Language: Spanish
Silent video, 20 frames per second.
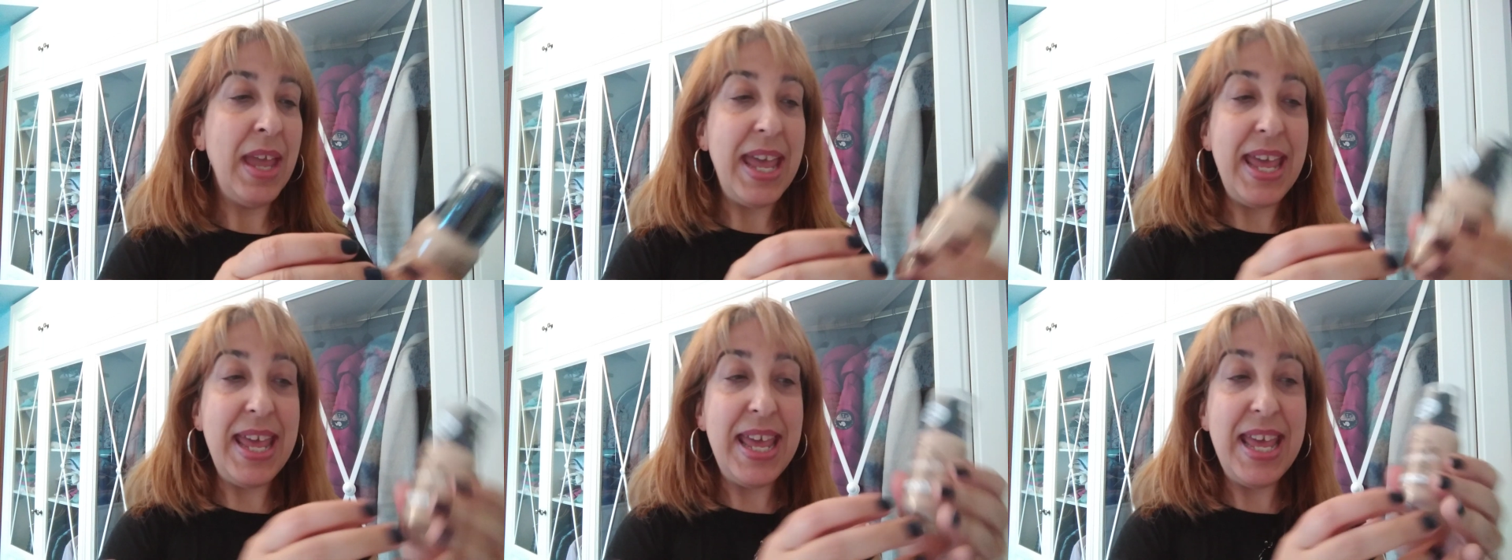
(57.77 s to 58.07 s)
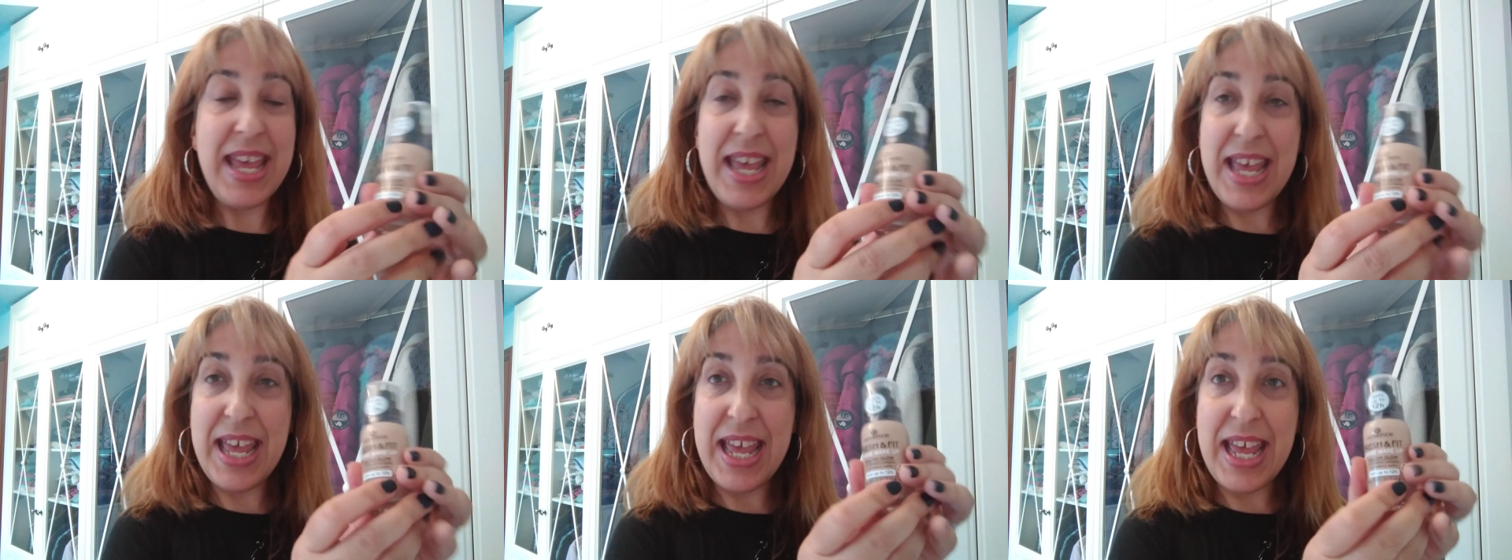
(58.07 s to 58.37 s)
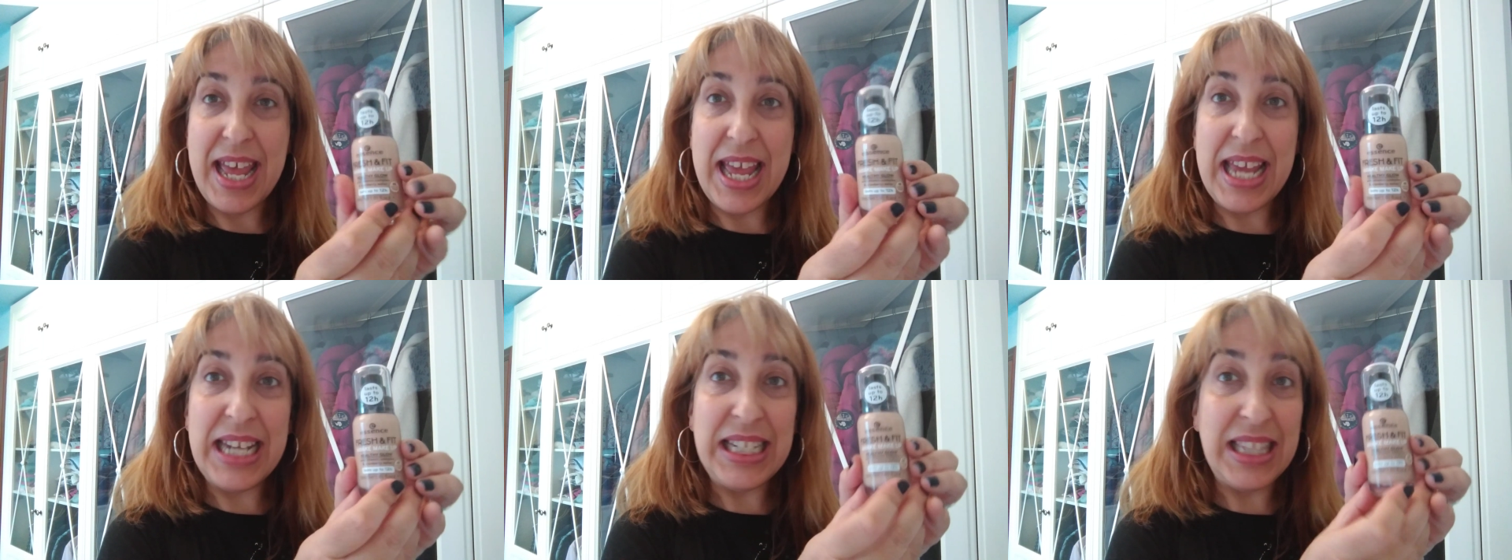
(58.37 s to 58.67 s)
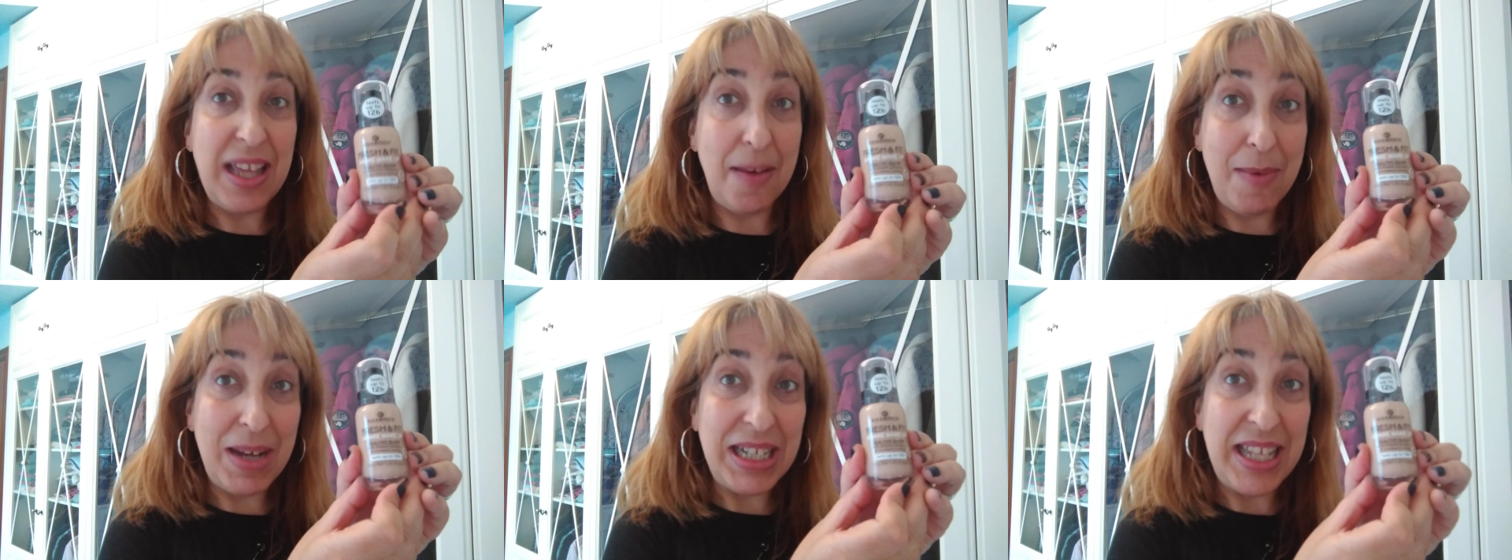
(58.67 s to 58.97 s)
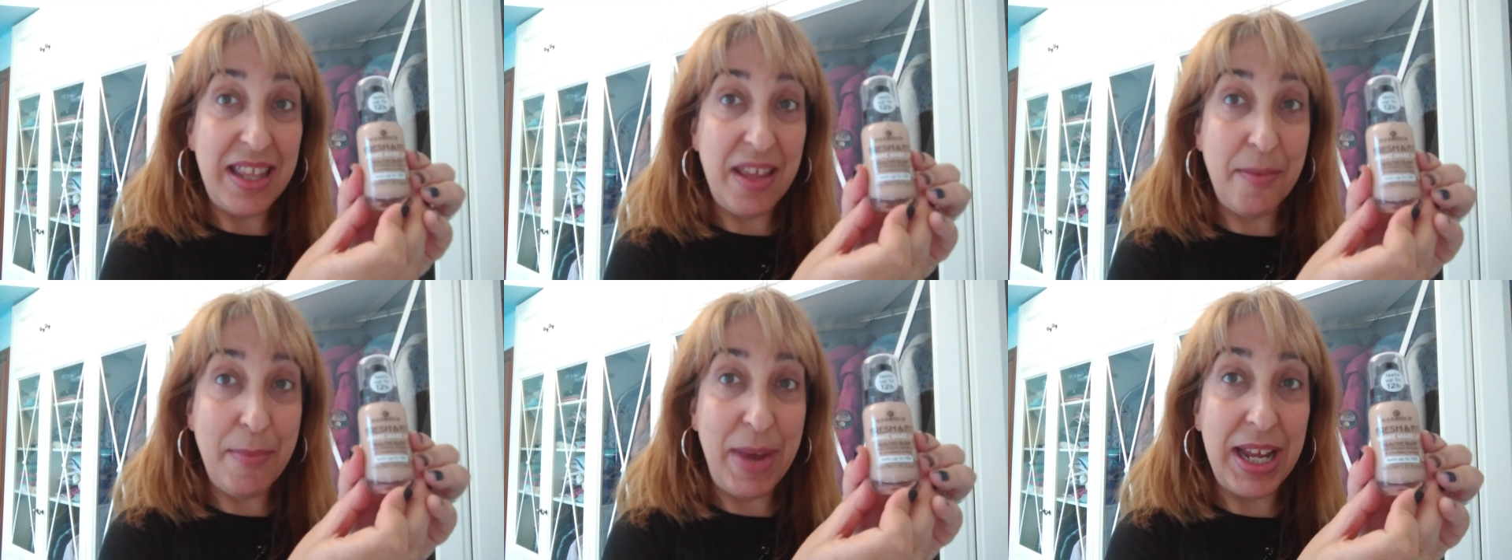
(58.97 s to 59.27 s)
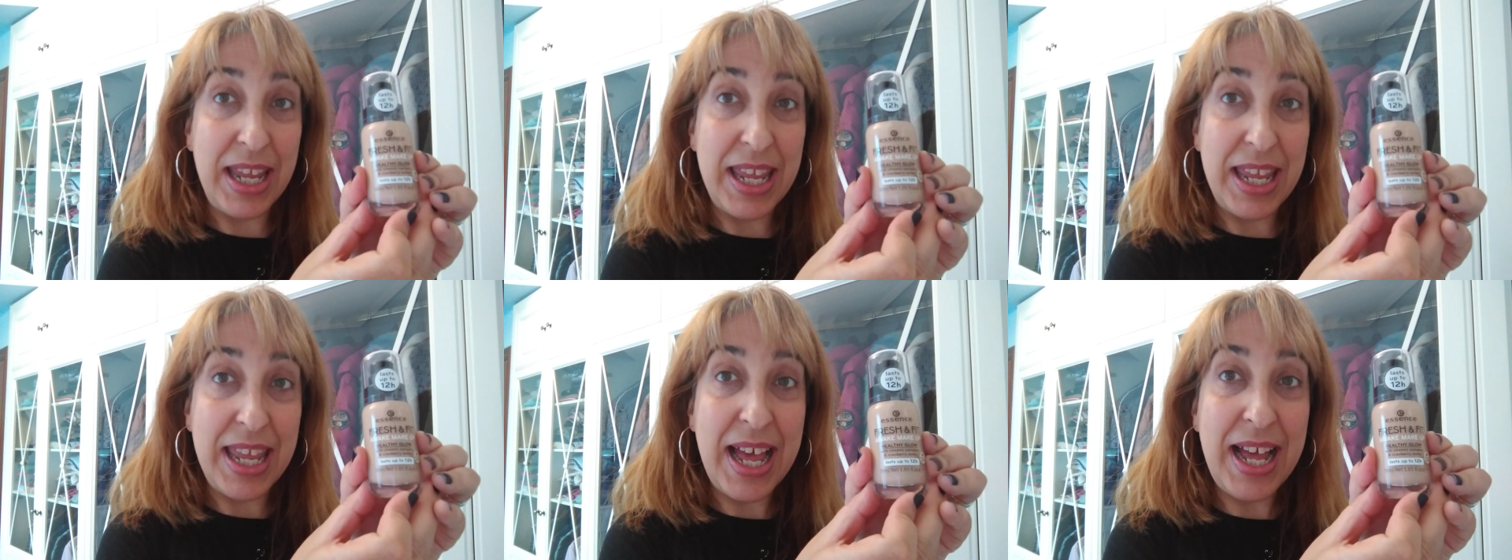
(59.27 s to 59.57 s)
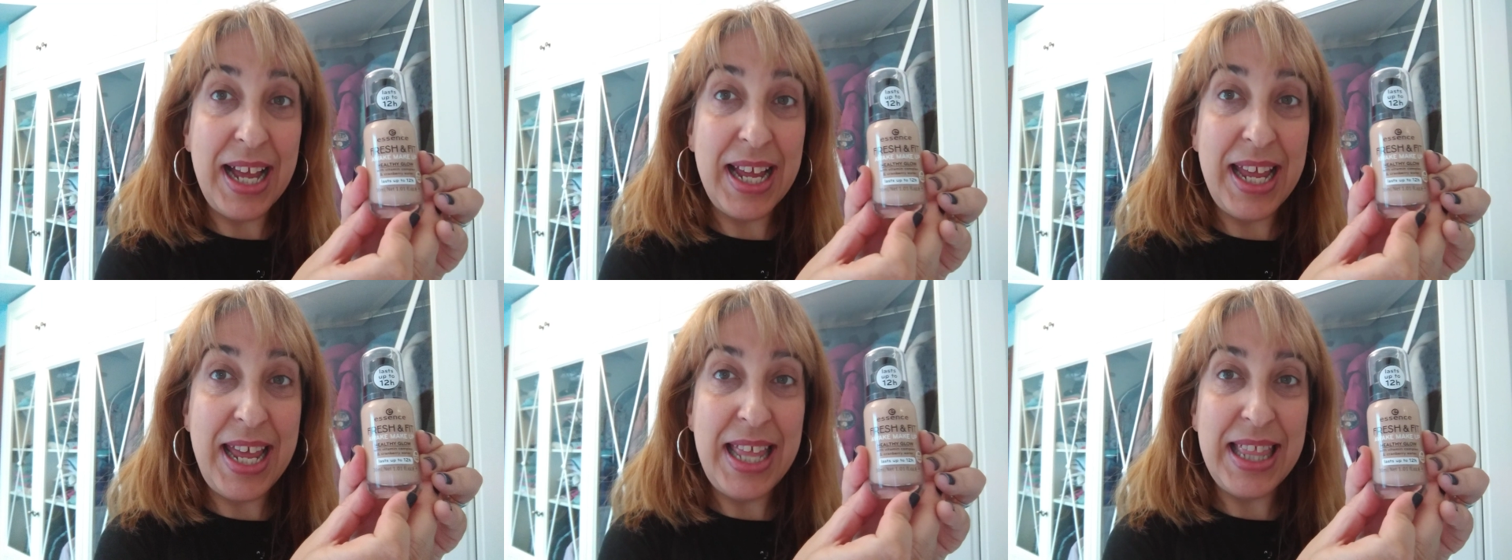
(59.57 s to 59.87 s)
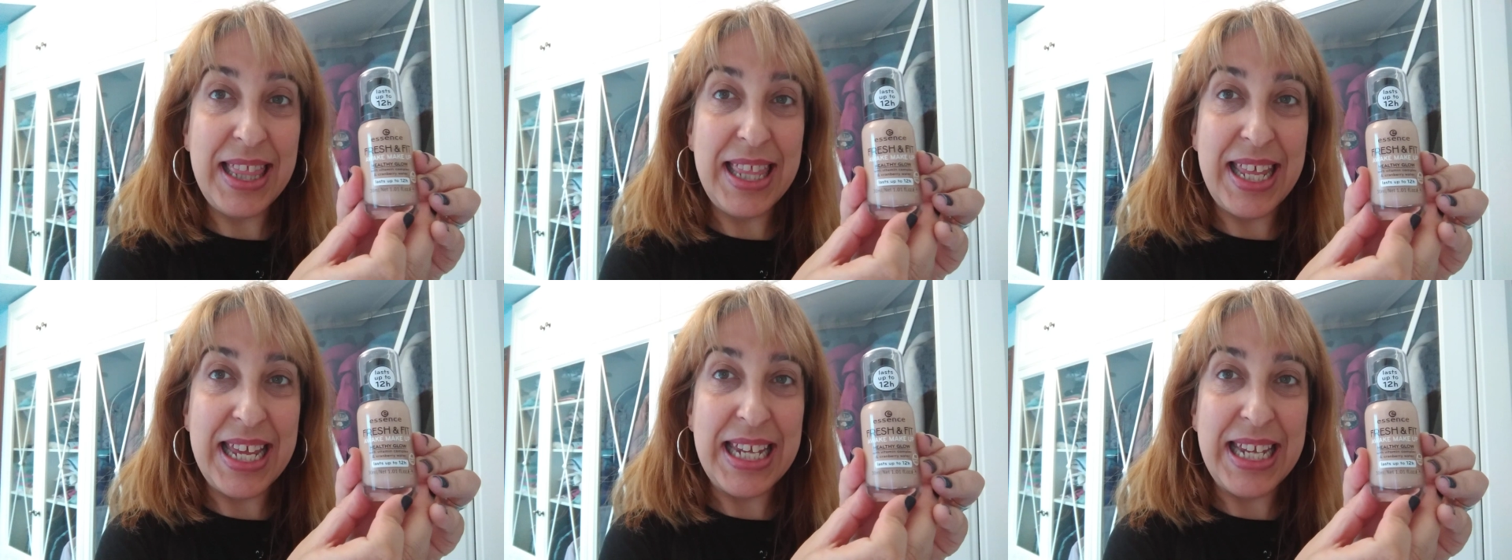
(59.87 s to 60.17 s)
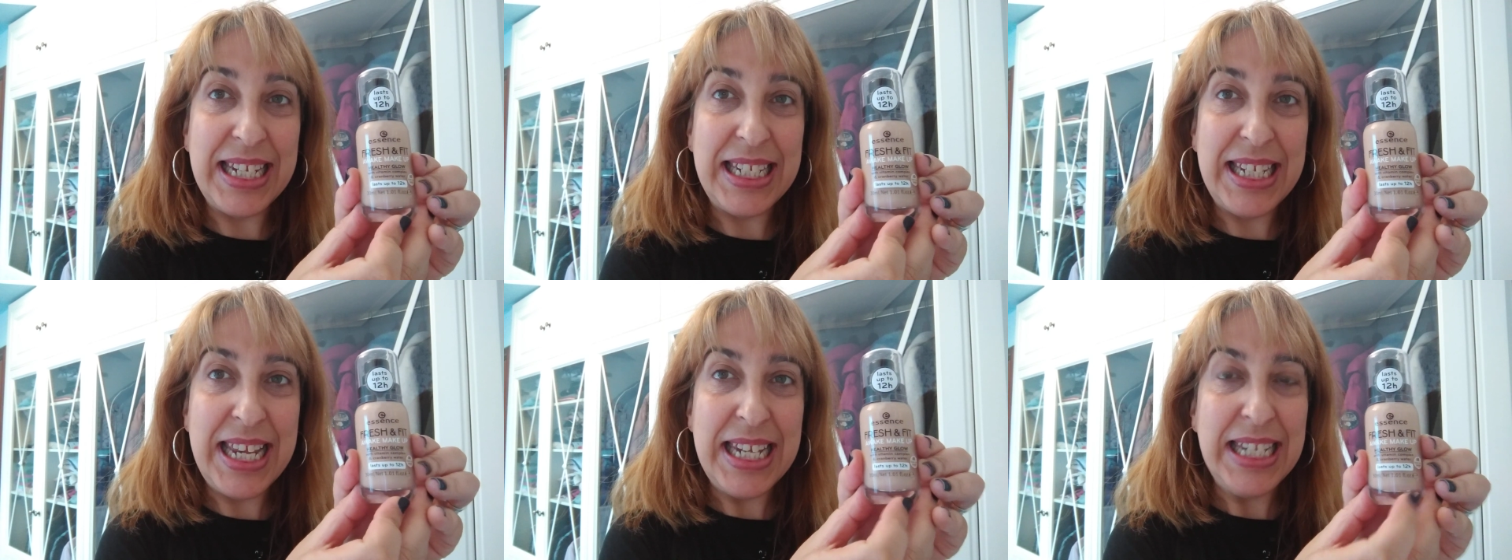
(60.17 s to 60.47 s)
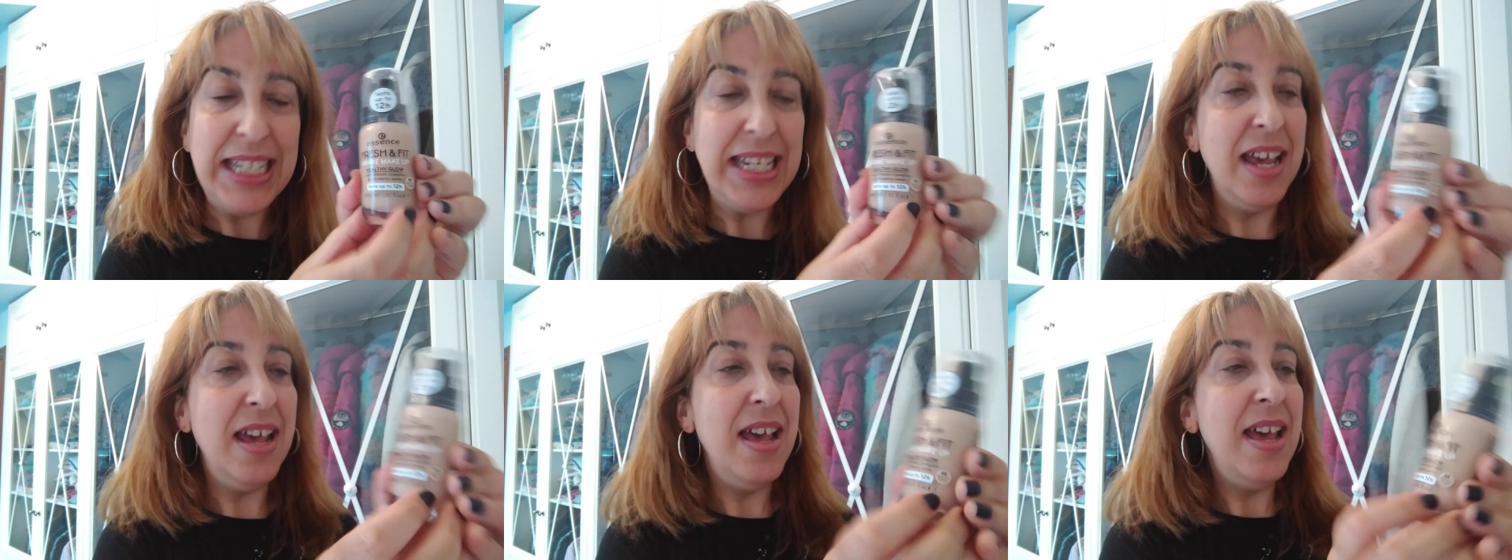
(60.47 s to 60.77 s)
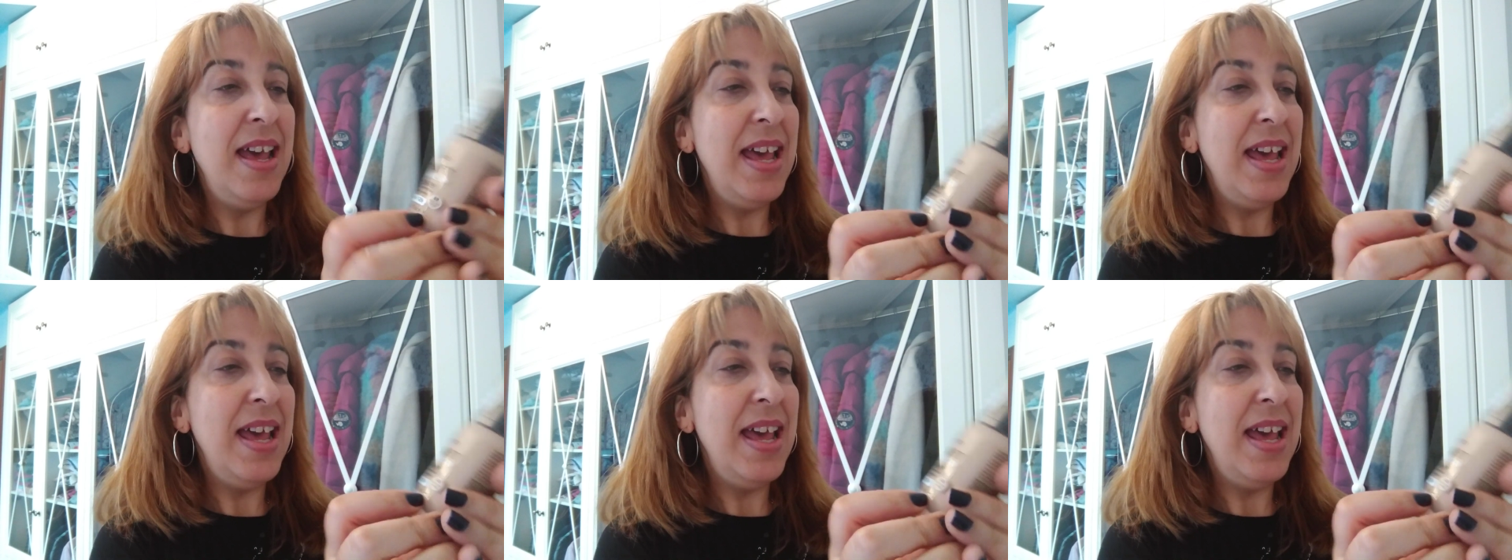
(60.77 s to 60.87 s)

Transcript: eh, esta base de maquillaje de Essence.